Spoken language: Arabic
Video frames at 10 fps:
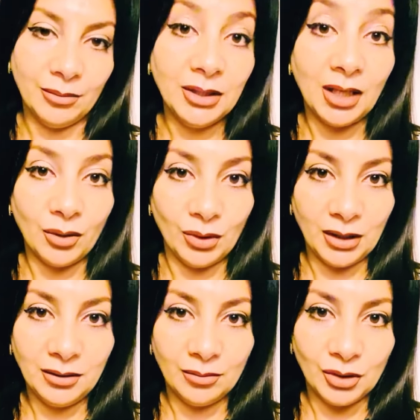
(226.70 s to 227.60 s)
من
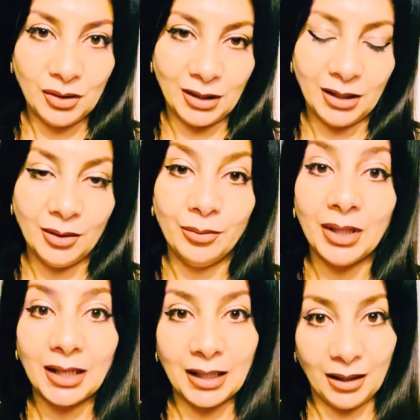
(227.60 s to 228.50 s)
تحويلات المصريين
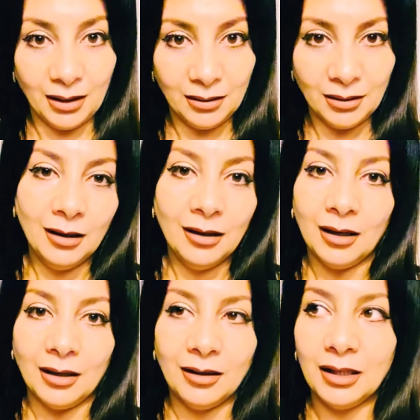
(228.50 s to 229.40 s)
بالخارج
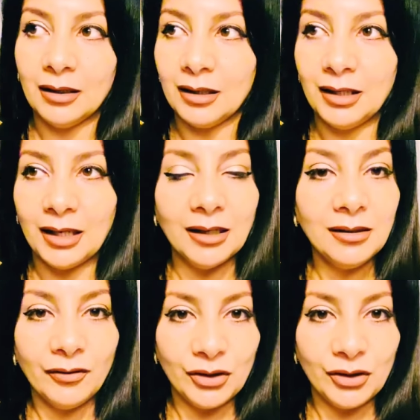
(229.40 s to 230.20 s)
اللي للاسف